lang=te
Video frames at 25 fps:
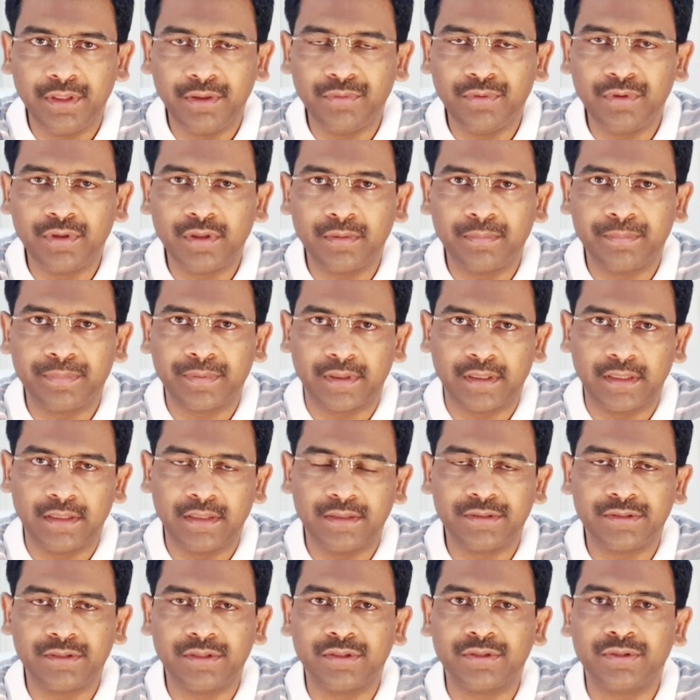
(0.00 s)
దేవునికి
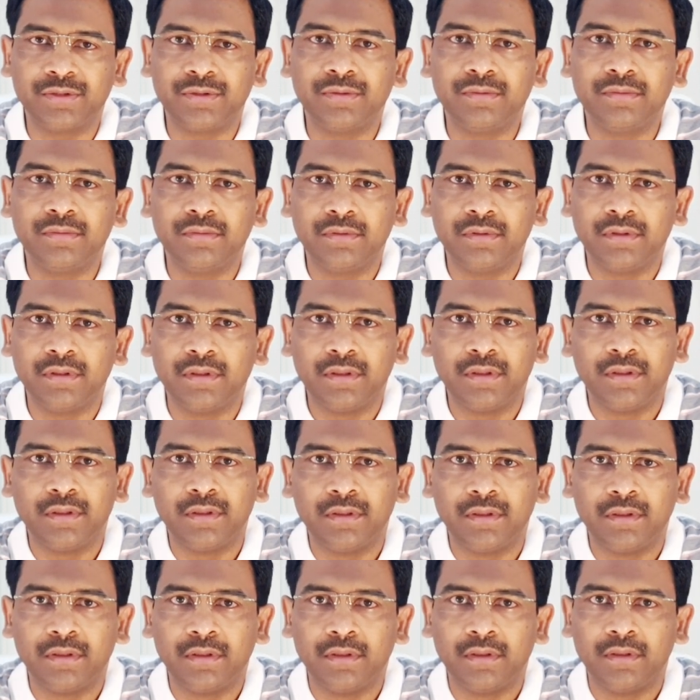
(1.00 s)
ప్రార్థన చేస్తూ
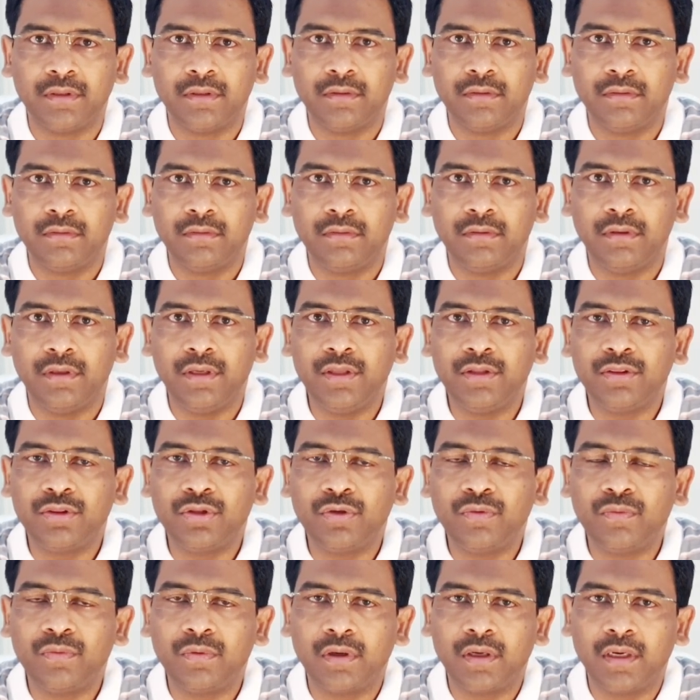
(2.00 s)

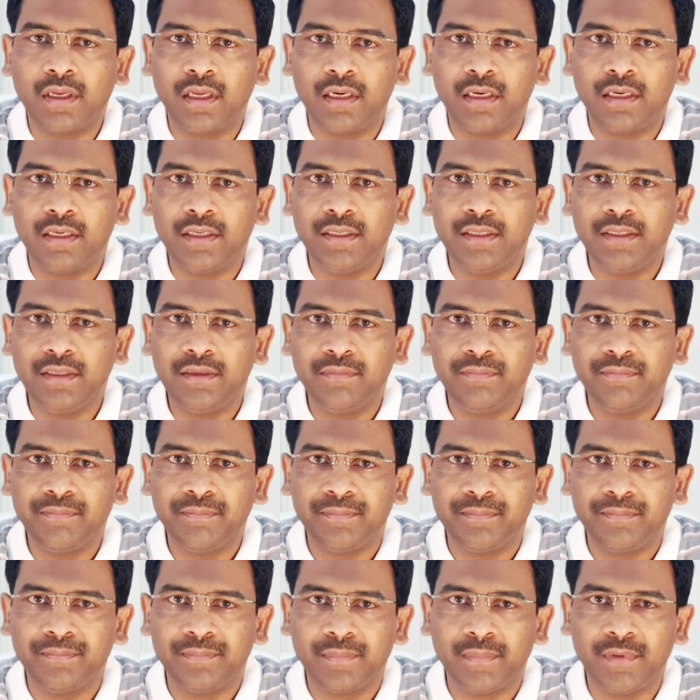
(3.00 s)
నీతో ఉండాలని
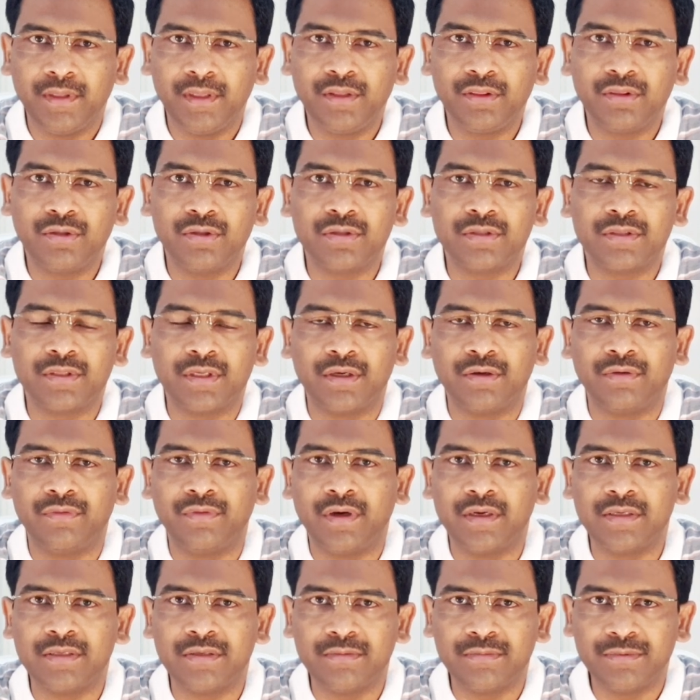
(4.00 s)
నీతో
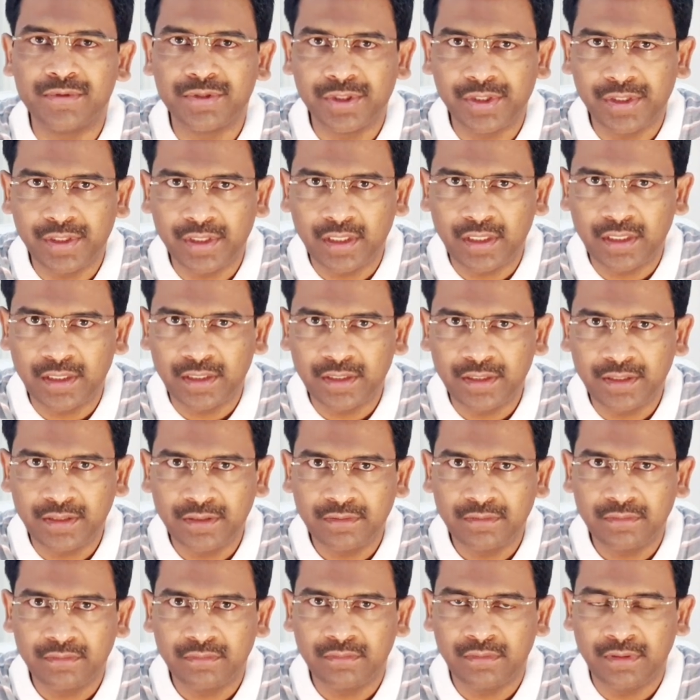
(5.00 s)
సహవాసం చేయాలని
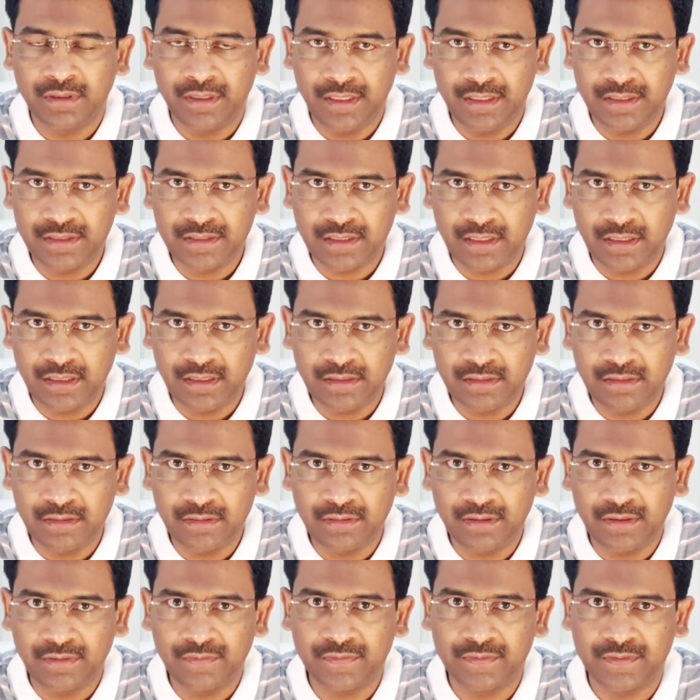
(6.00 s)
నీ
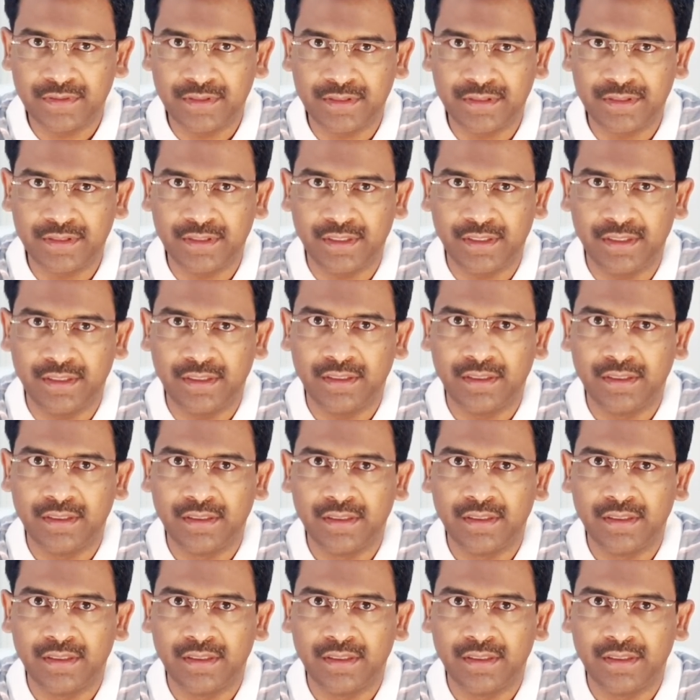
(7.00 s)
సన్నిధిలో నివసించే